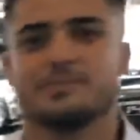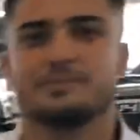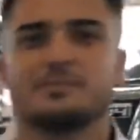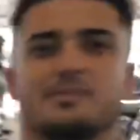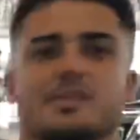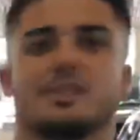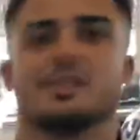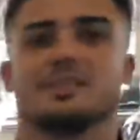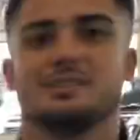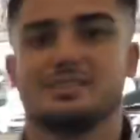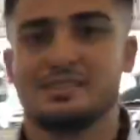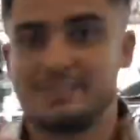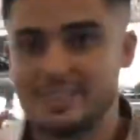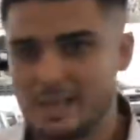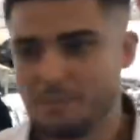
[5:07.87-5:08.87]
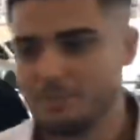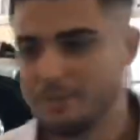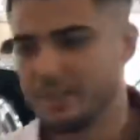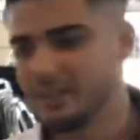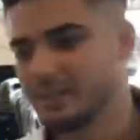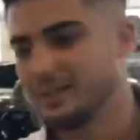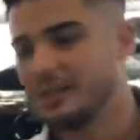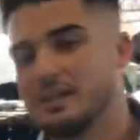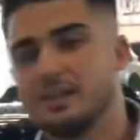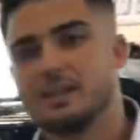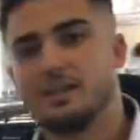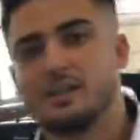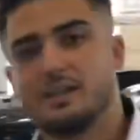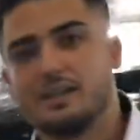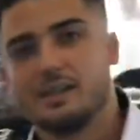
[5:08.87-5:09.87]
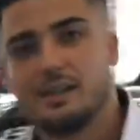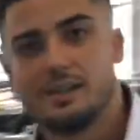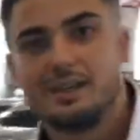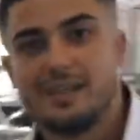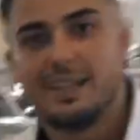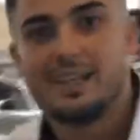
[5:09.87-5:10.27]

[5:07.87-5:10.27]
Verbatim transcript: sem parar. Sempre. Esse é o padrão Aventura.